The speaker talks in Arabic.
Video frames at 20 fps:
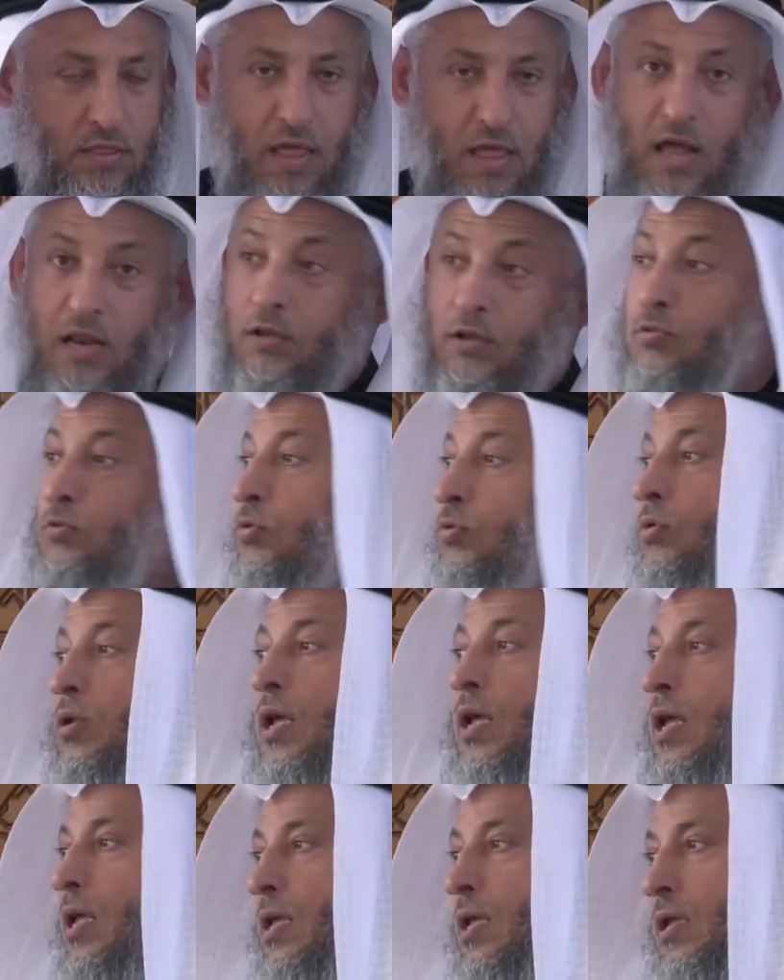ذلك
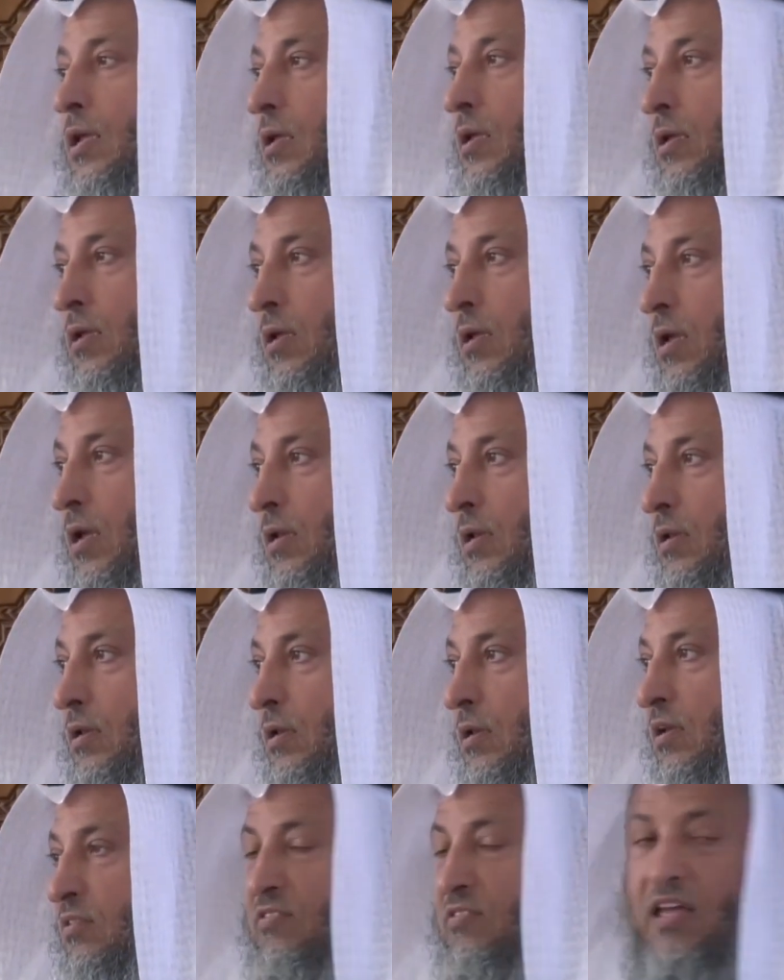دون
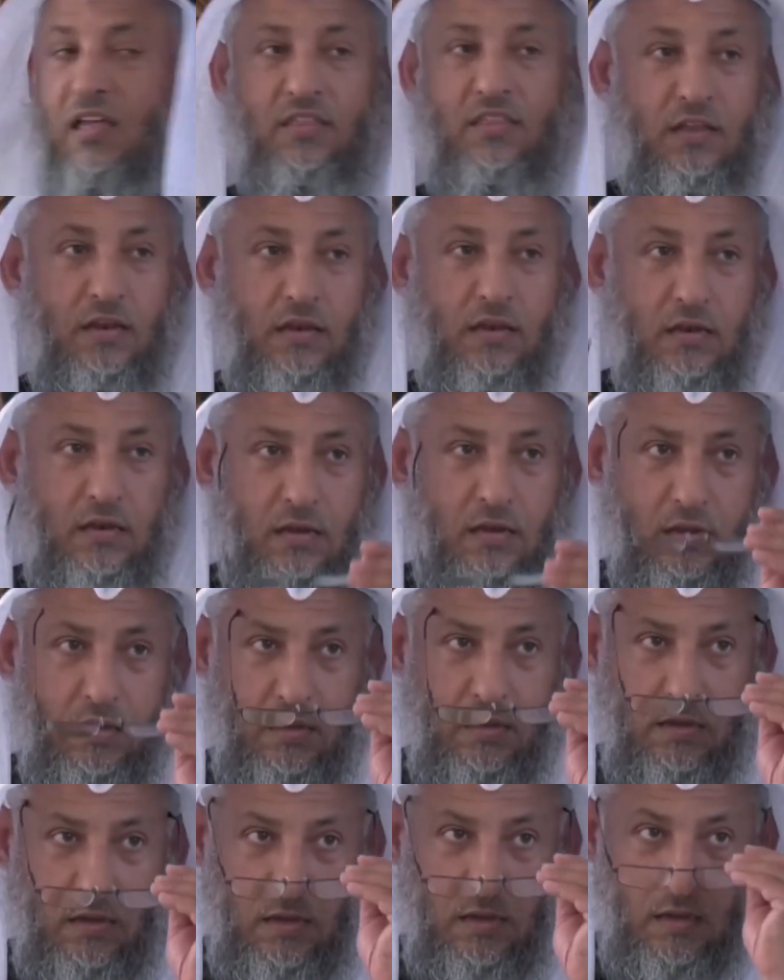ان يستاذن
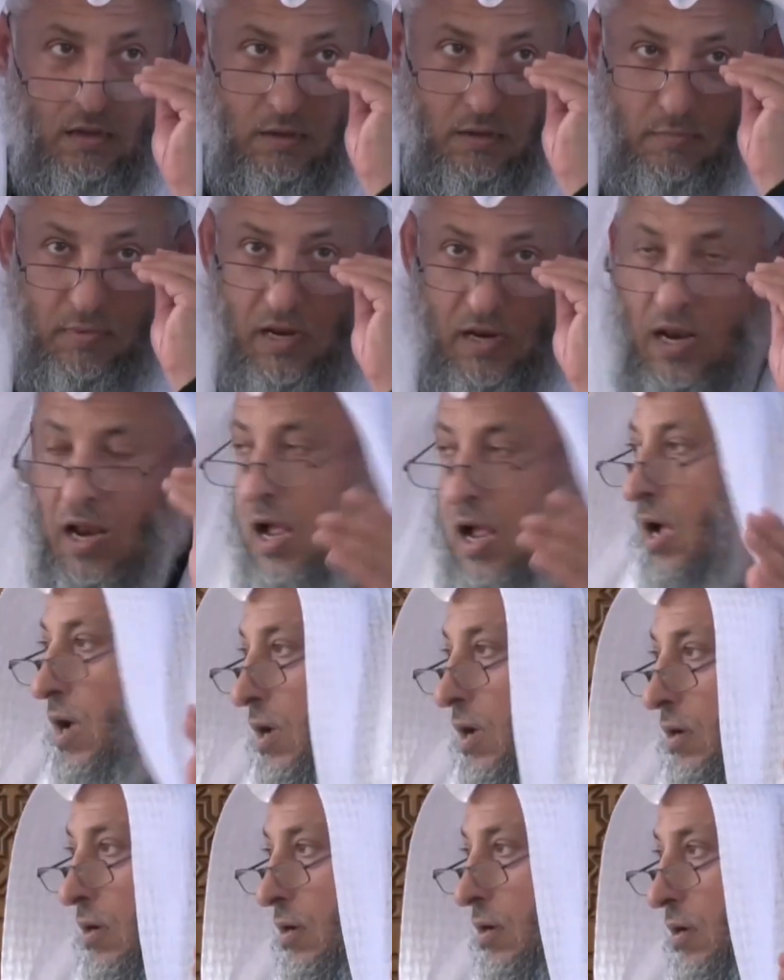من
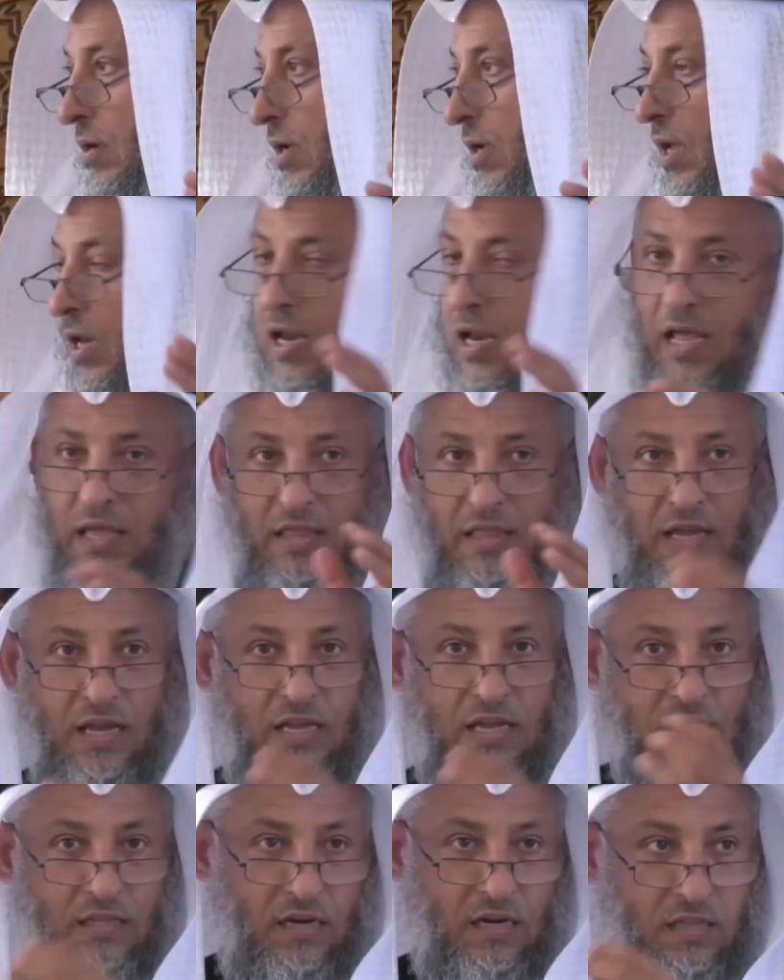الاخر الا اذا
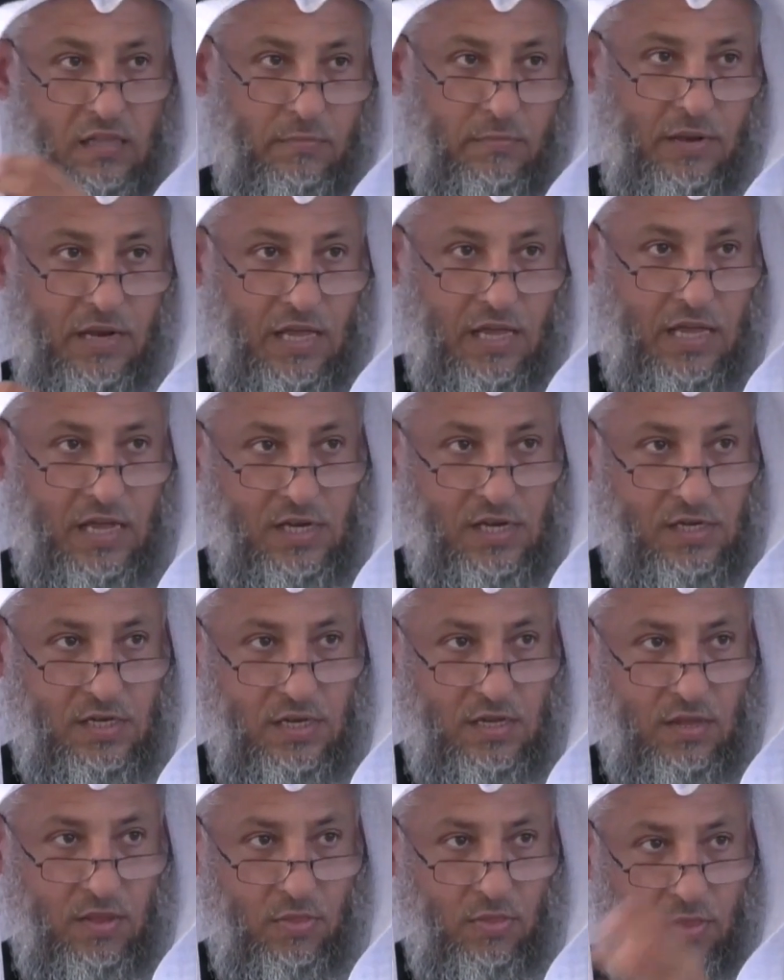كان يترتب عليه
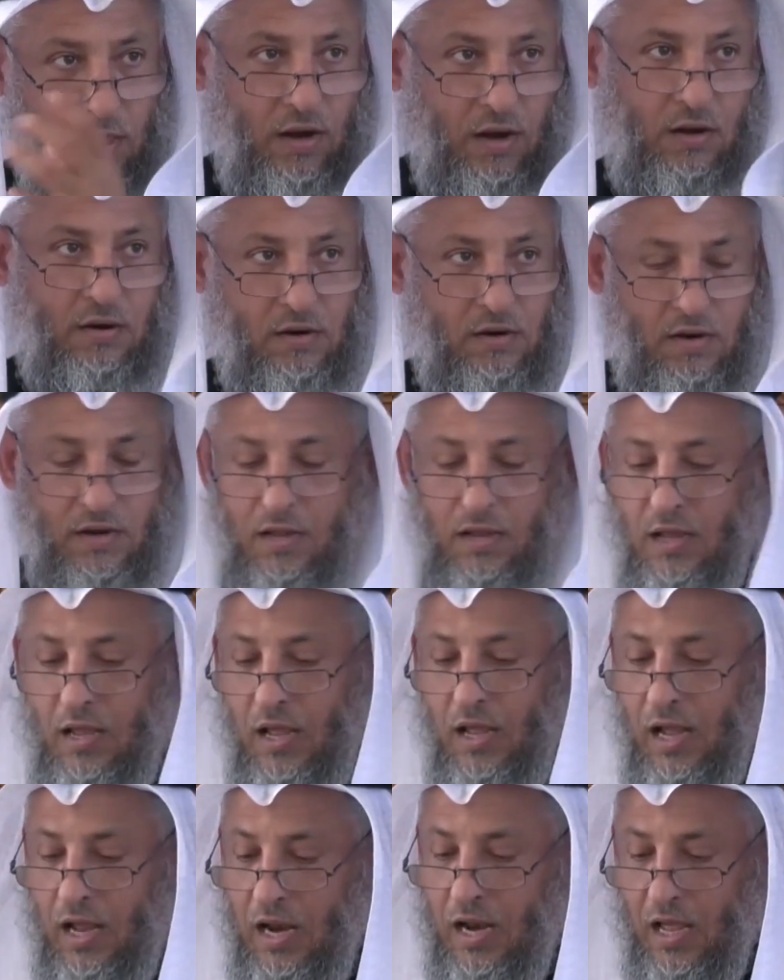ايش ضرر
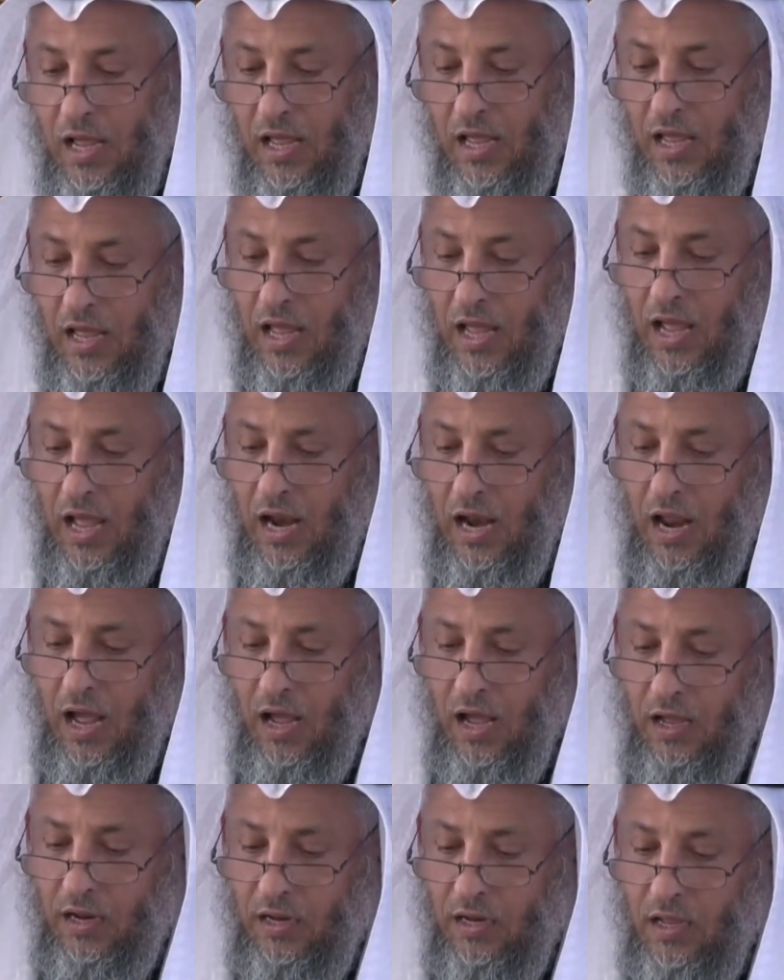على
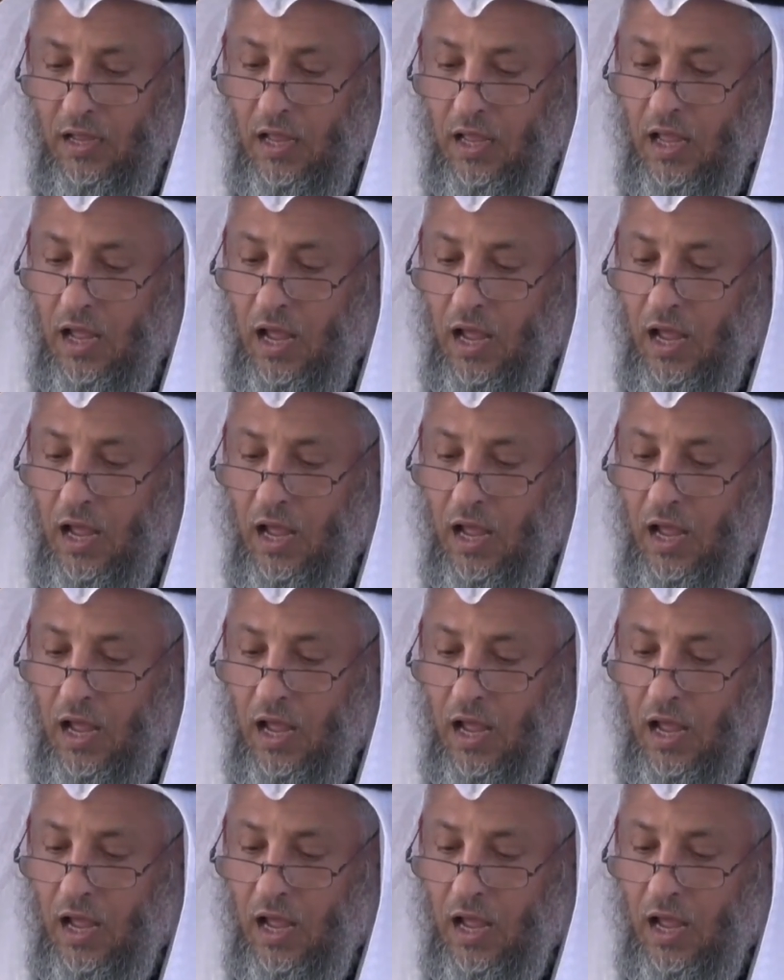الاخر